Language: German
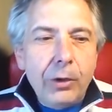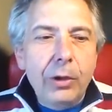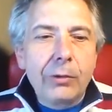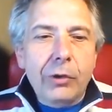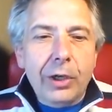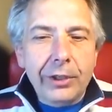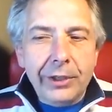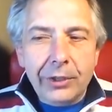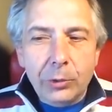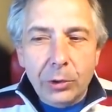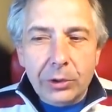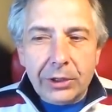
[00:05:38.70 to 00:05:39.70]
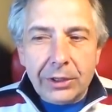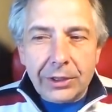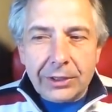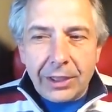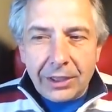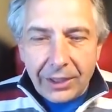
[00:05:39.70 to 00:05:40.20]
und vor allen Dingen auch die,
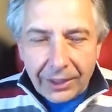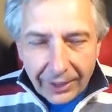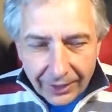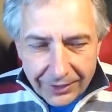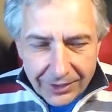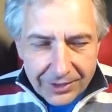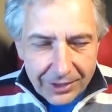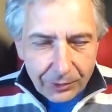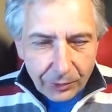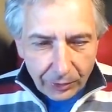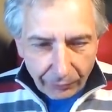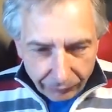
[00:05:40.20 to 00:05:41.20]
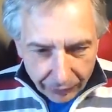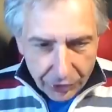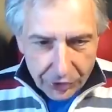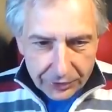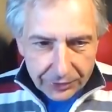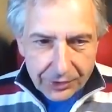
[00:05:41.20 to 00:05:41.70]
die, Grenzziehung die
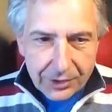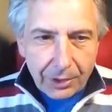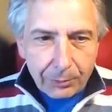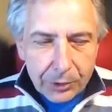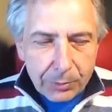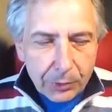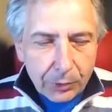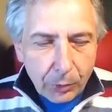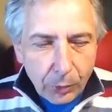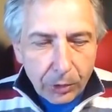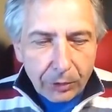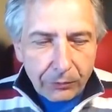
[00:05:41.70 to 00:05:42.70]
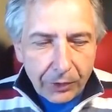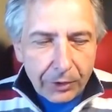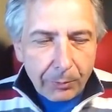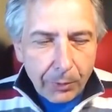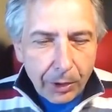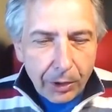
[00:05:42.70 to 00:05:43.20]
falsche ist, da muss man doch irgendwann
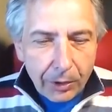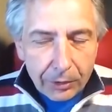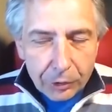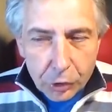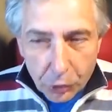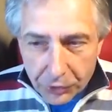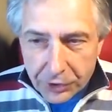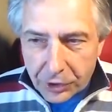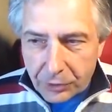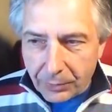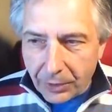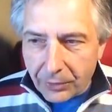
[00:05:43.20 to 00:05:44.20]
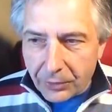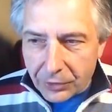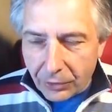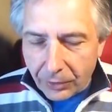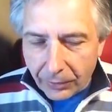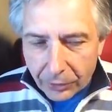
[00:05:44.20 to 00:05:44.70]
mal stutzig werden und
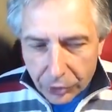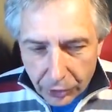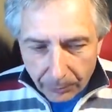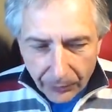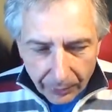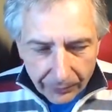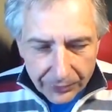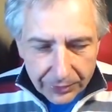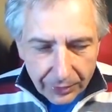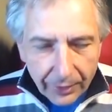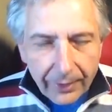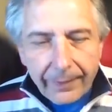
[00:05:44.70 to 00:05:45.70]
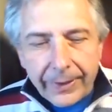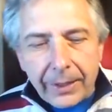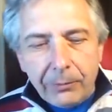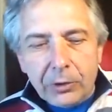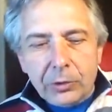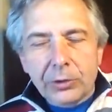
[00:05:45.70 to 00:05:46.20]
sagen, hier stimmt doch was nicht.
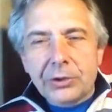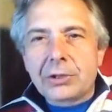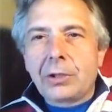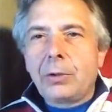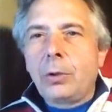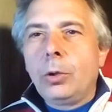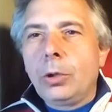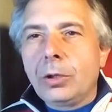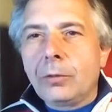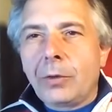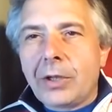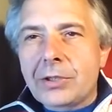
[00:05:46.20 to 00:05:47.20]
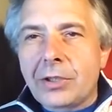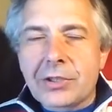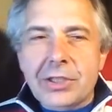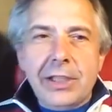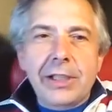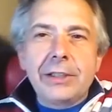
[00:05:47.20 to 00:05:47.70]
Hier wird uns doch irgendwas
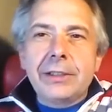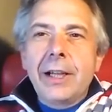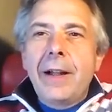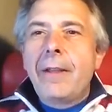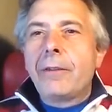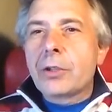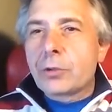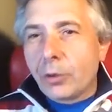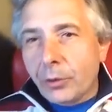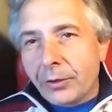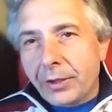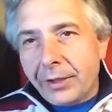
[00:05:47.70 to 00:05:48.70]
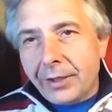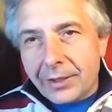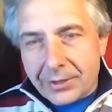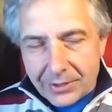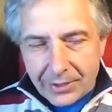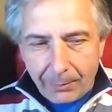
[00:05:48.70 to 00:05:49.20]
erzählt, was vorne und hinten
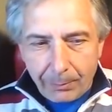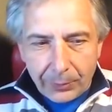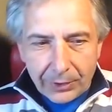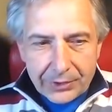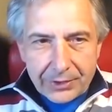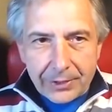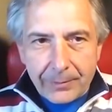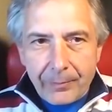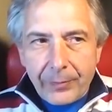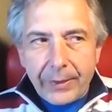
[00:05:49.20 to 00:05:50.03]
nicht zusammenpasst.